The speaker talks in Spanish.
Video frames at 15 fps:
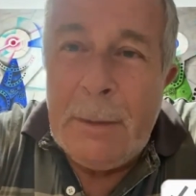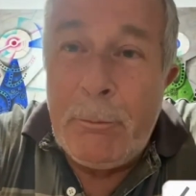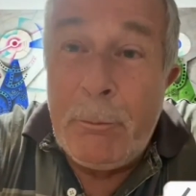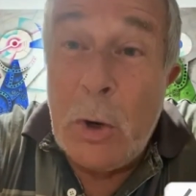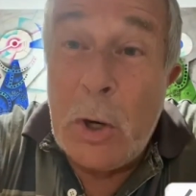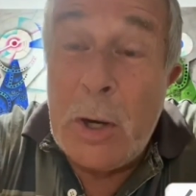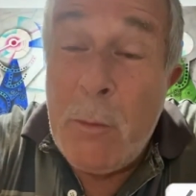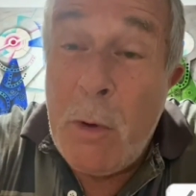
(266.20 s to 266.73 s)

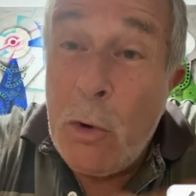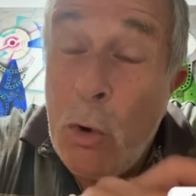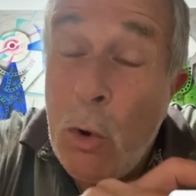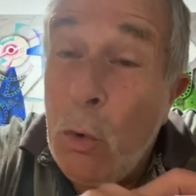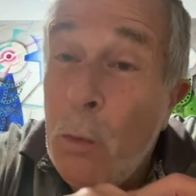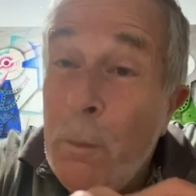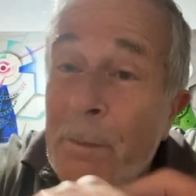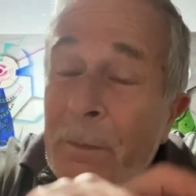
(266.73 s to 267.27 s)
Pokémon
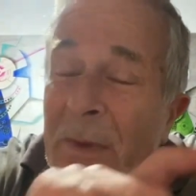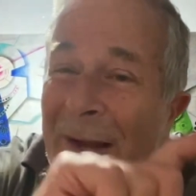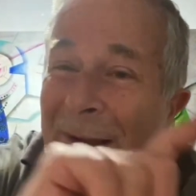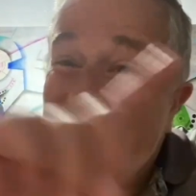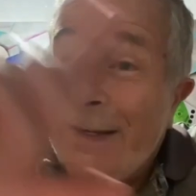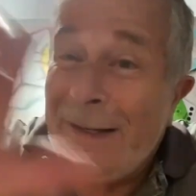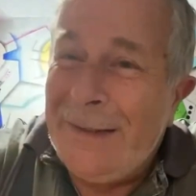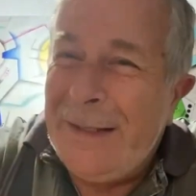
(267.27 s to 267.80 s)
Go
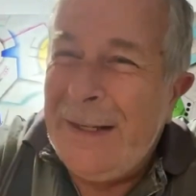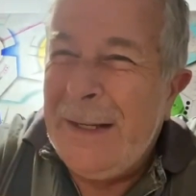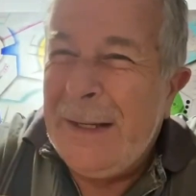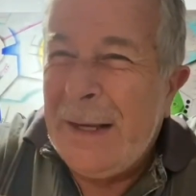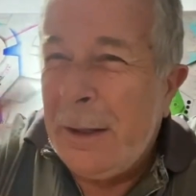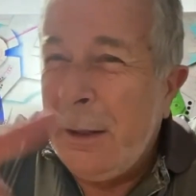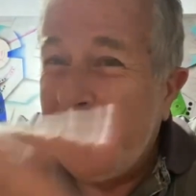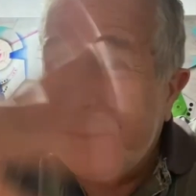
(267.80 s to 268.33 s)

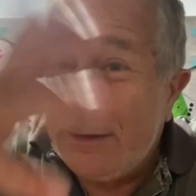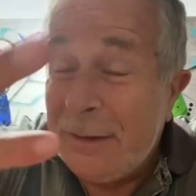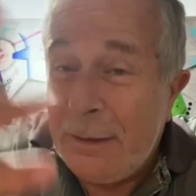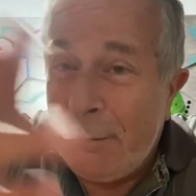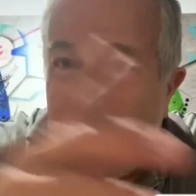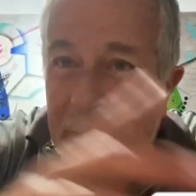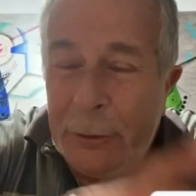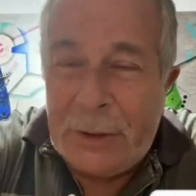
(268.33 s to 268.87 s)
Argentina, que ahora se
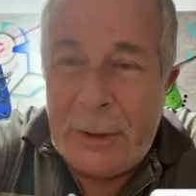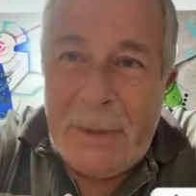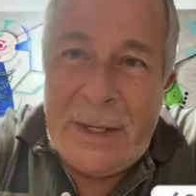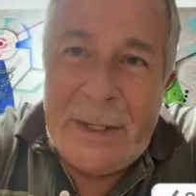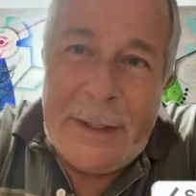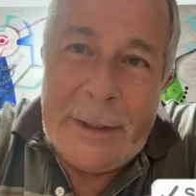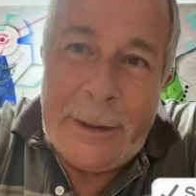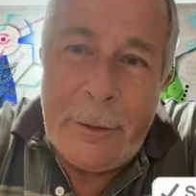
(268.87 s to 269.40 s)
llama de otra
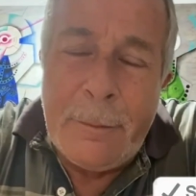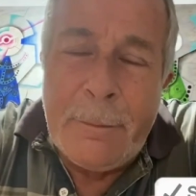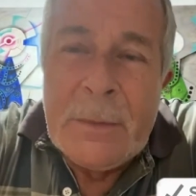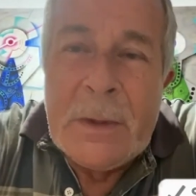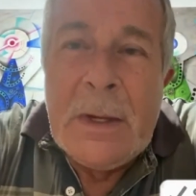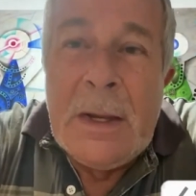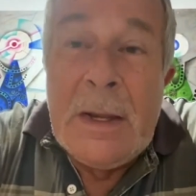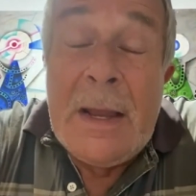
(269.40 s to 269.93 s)
manera, ¿no?
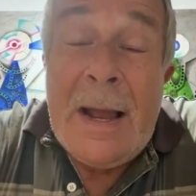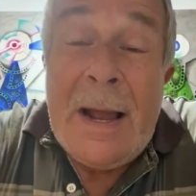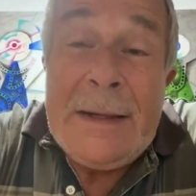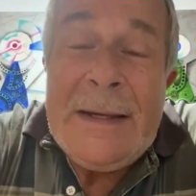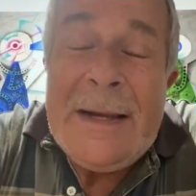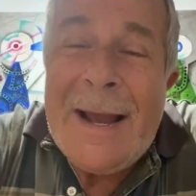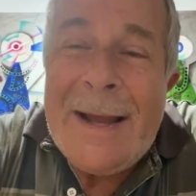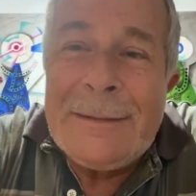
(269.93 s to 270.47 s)

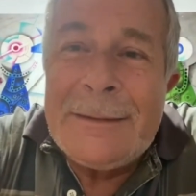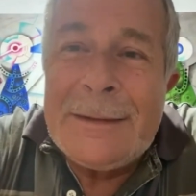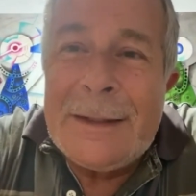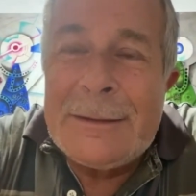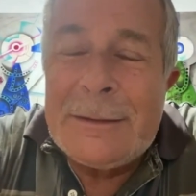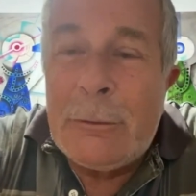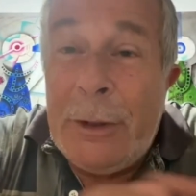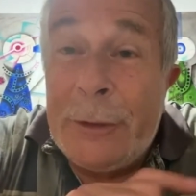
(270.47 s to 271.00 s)
Ahí
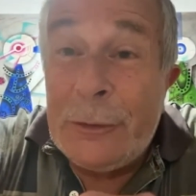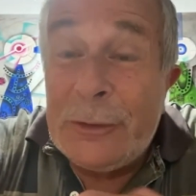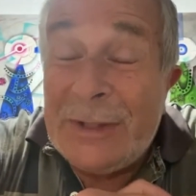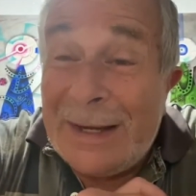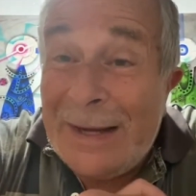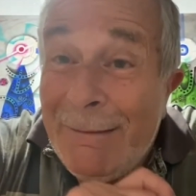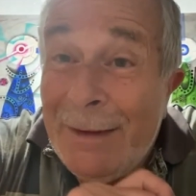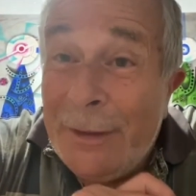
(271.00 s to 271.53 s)
antes, cuando
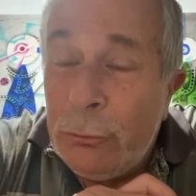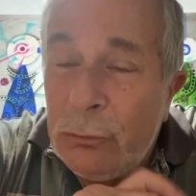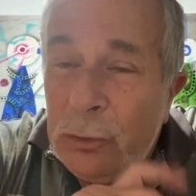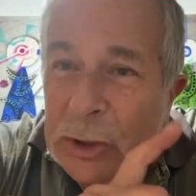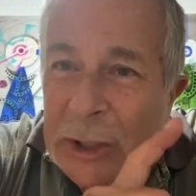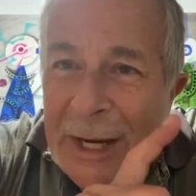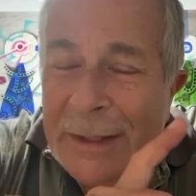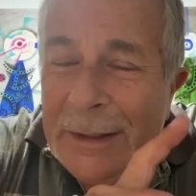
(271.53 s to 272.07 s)
sacaban un
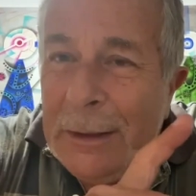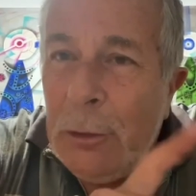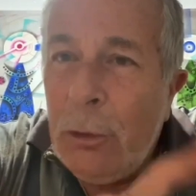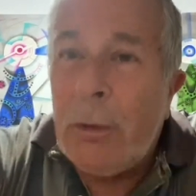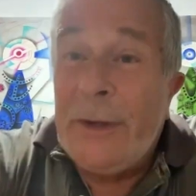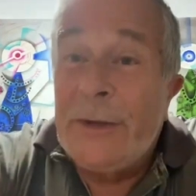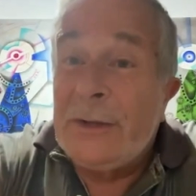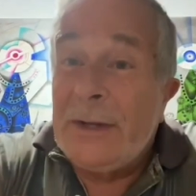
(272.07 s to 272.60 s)
Shiny o
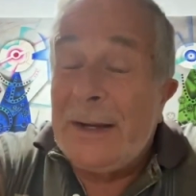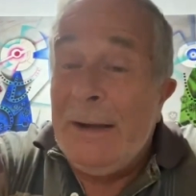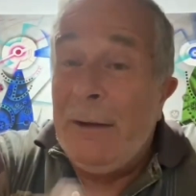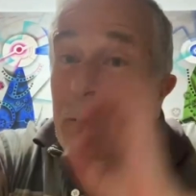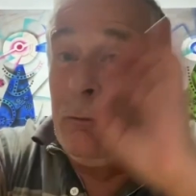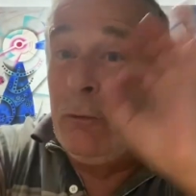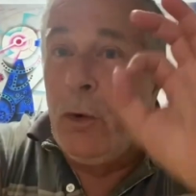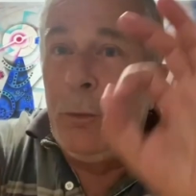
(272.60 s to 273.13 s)
cuando sacaban
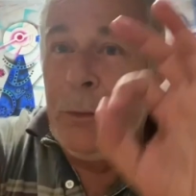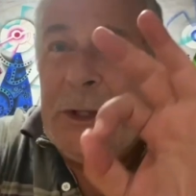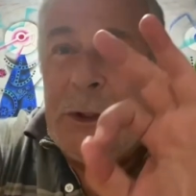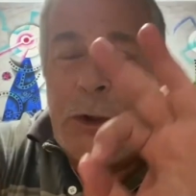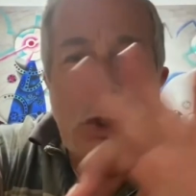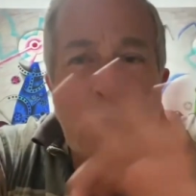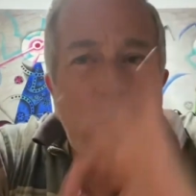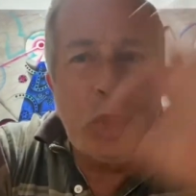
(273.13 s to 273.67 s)
un nuevo
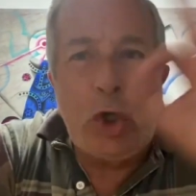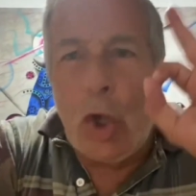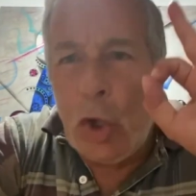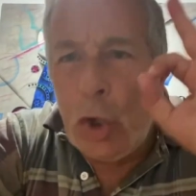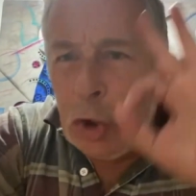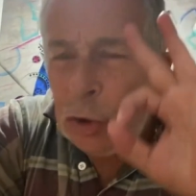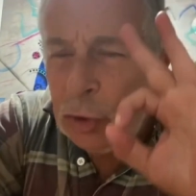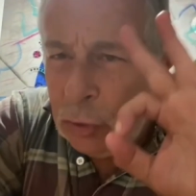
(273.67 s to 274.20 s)
bicho,
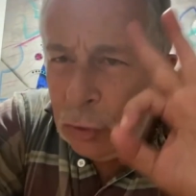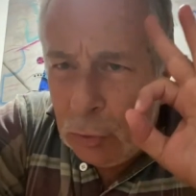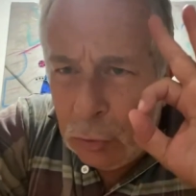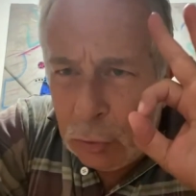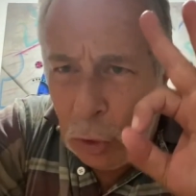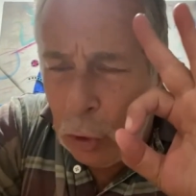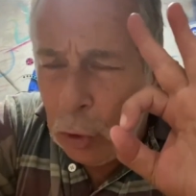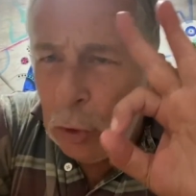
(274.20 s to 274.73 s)
todos,
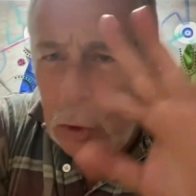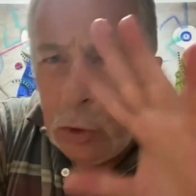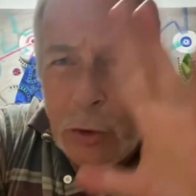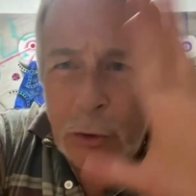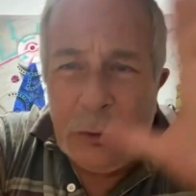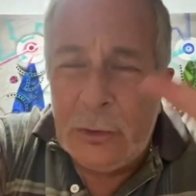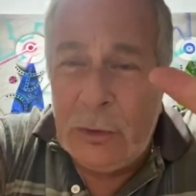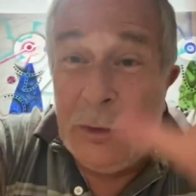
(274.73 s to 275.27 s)

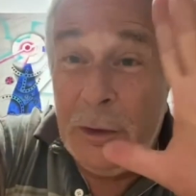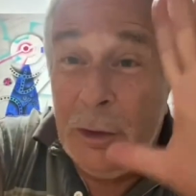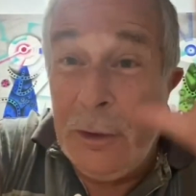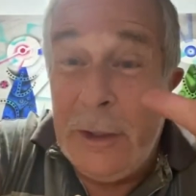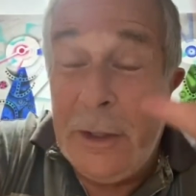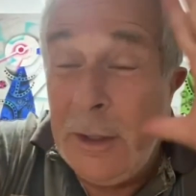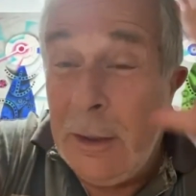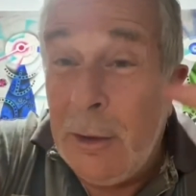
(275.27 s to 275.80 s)
todos
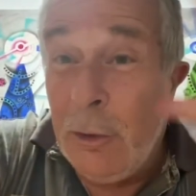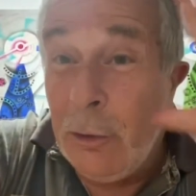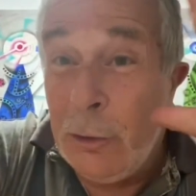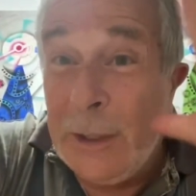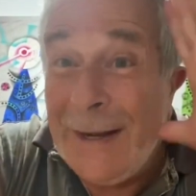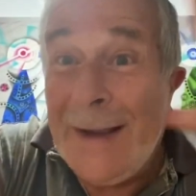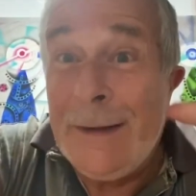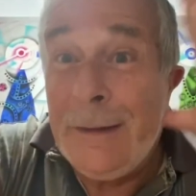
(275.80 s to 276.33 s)
los,
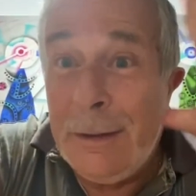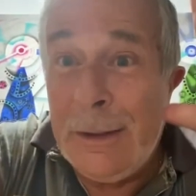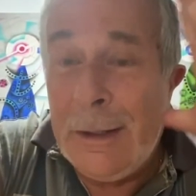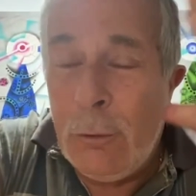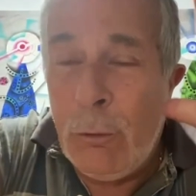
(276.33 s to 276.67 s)
grandes